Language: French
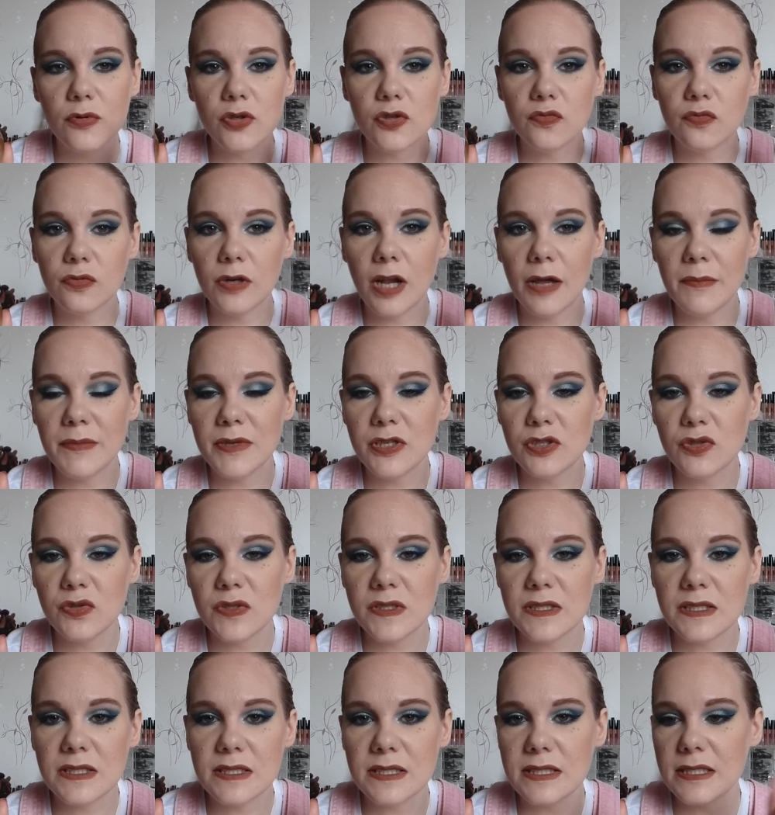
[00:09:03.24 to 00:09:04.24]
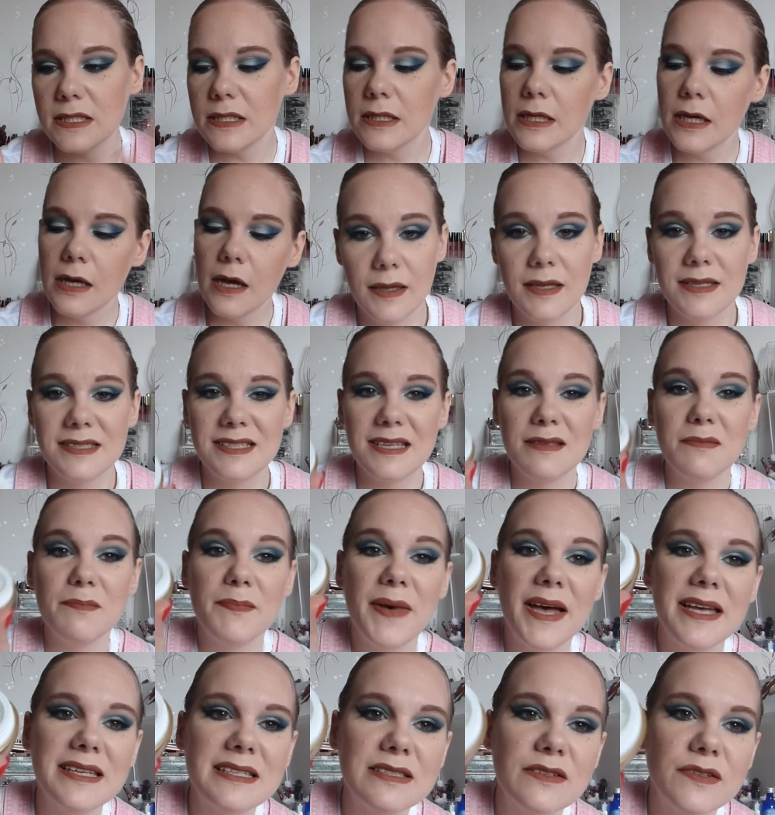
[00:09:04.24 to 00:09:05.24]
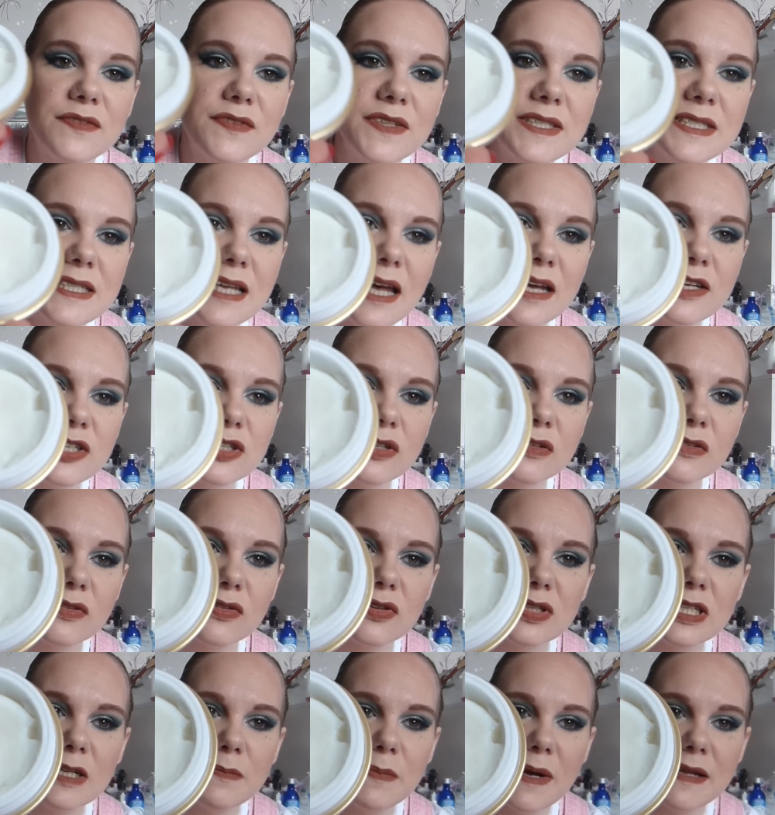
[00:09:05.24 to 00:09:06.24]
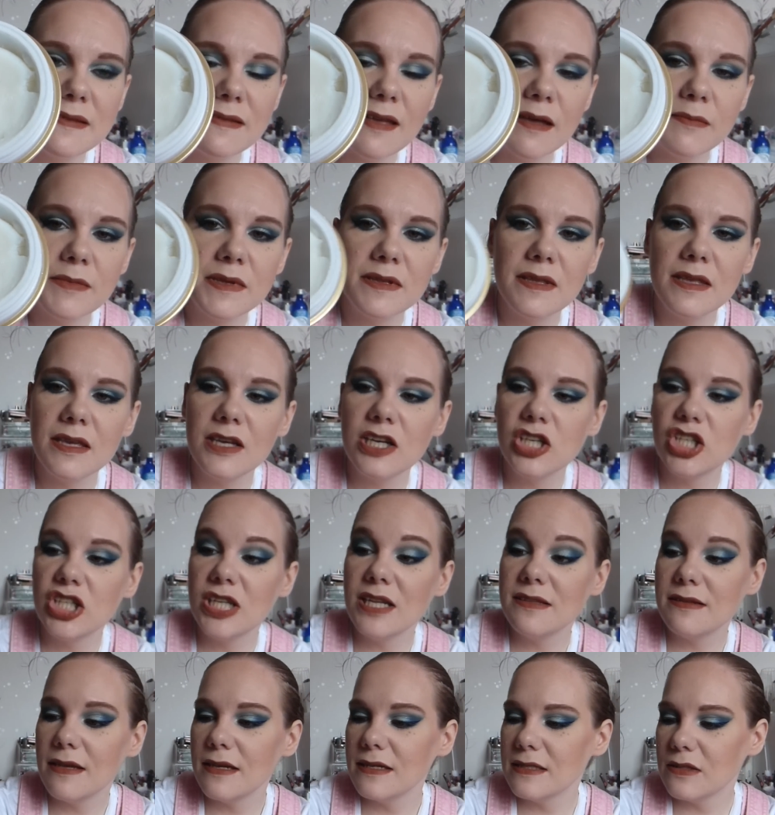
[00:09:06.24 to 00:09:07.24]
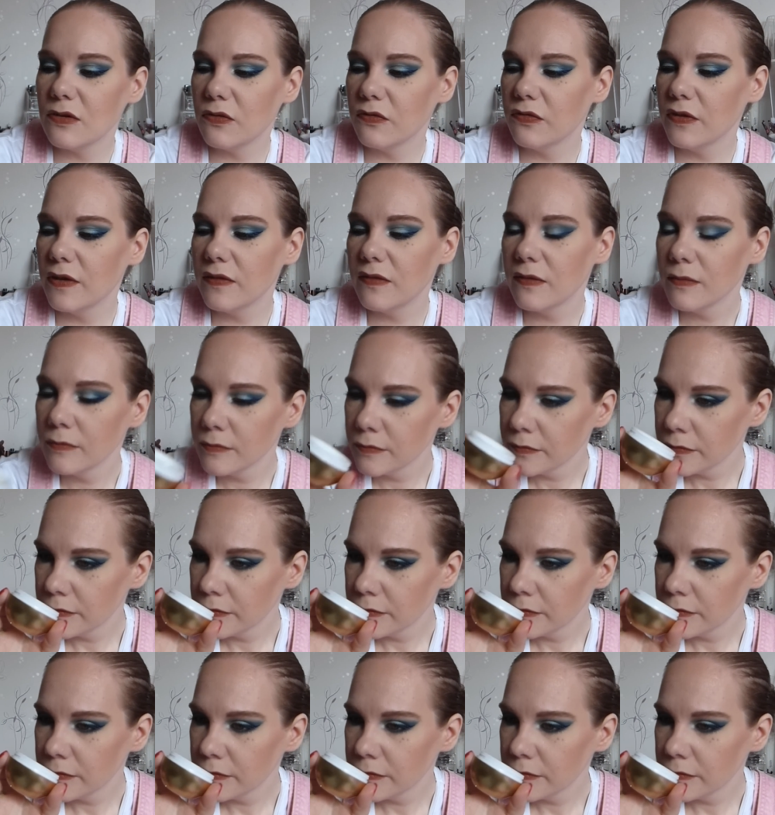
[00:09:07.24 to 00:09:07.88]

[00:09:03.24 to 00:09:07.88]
Je vous la mets juste ici. C'est une base visage que j'ai pas terminée, que je déteste en fait.